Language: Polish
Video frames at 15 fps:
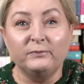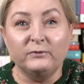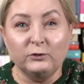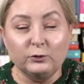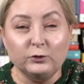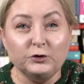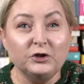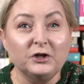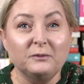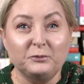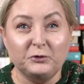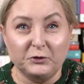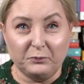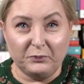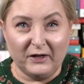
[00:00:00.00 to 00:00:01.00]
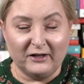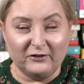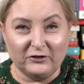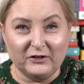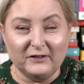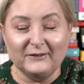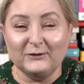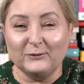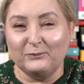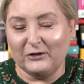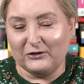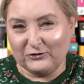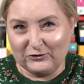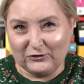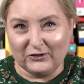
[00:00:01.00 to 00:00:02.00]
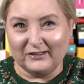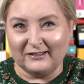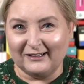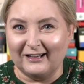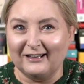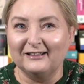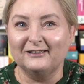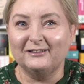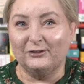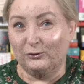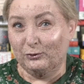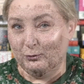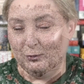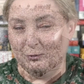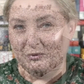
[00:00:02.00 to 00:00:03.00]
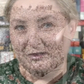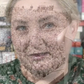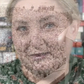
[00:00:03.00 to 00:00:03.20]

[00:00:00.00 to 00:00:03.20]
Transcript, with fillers: tuż przy plaży. Zobaczcie na te tłumy,